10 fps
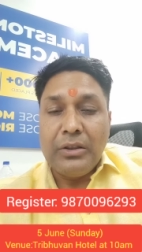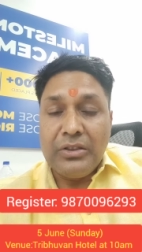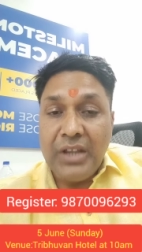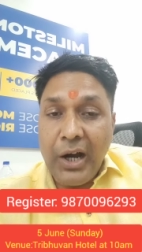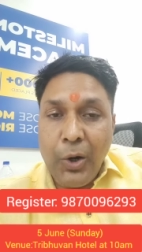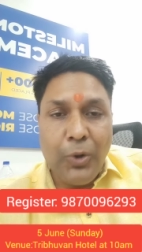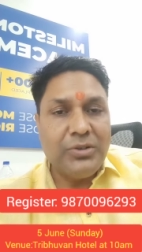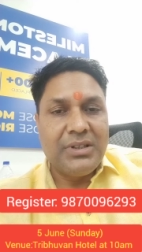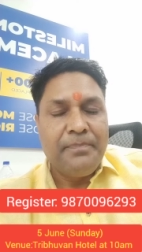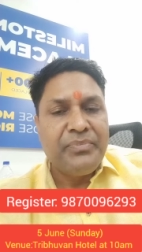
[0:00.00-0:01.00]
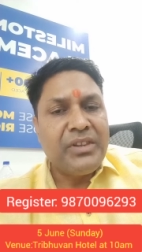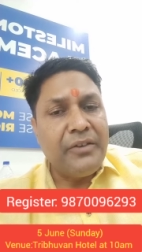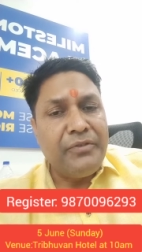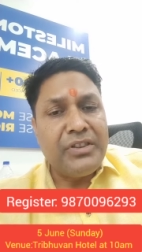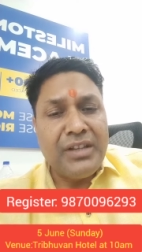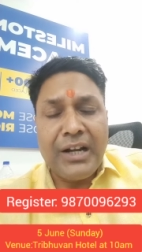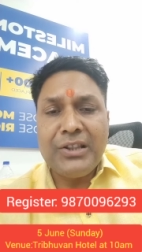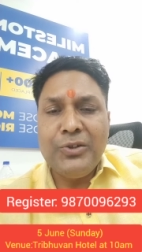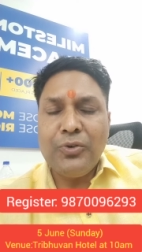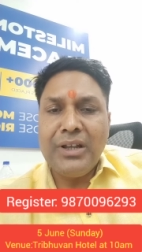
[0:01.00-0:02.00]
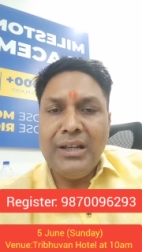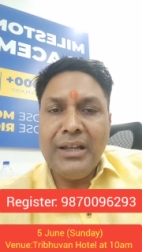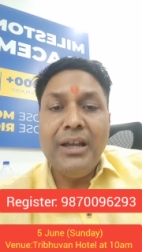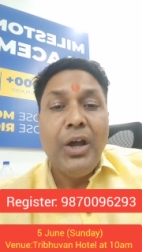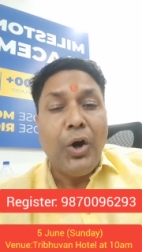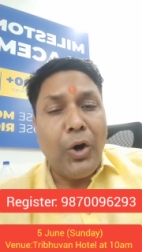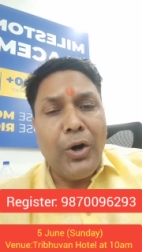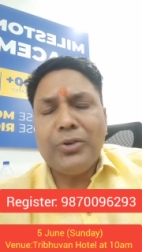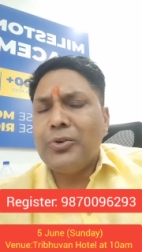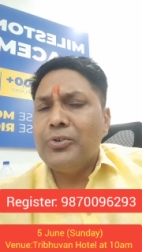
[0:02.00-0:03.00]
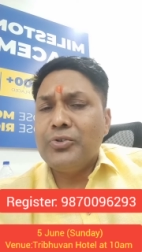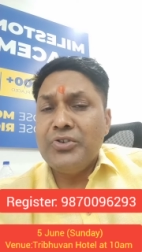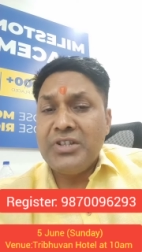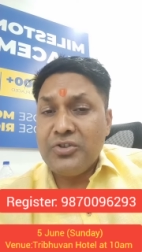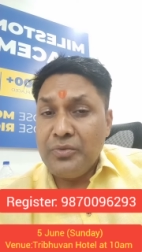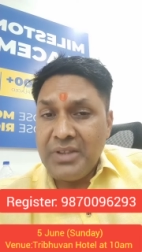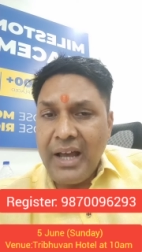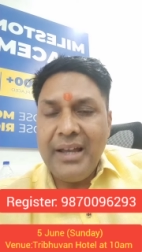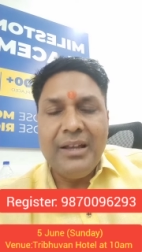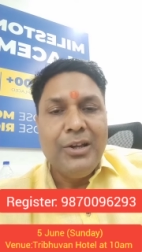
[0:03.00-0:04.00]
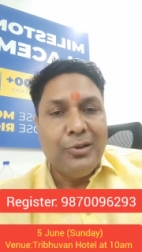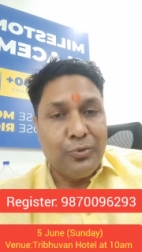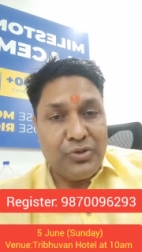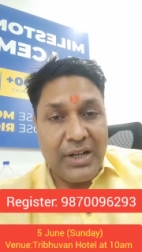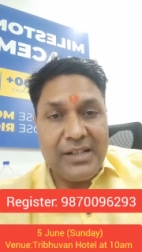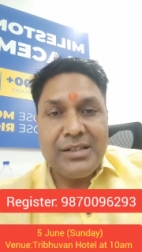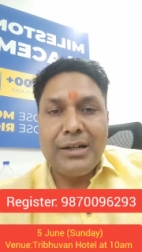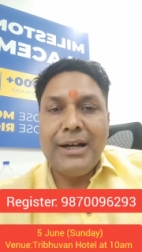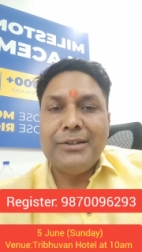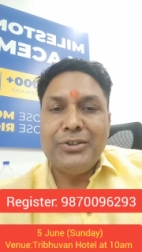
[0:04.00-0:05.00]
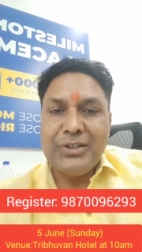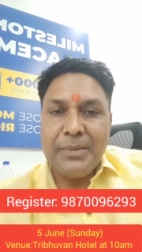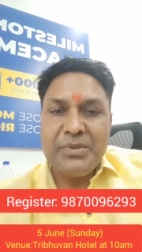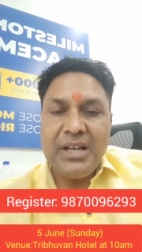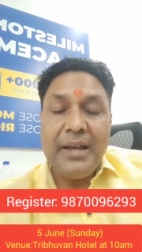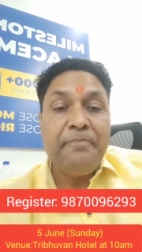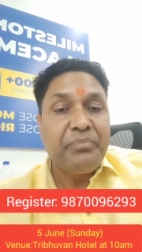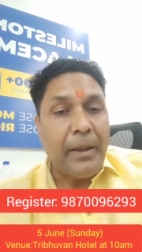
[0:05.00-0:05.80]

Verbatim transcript: दाहोद के विद्यार्थियों के लिए और कौन कौन सी सुविधाएं गुजरात सरकार की तरफ से है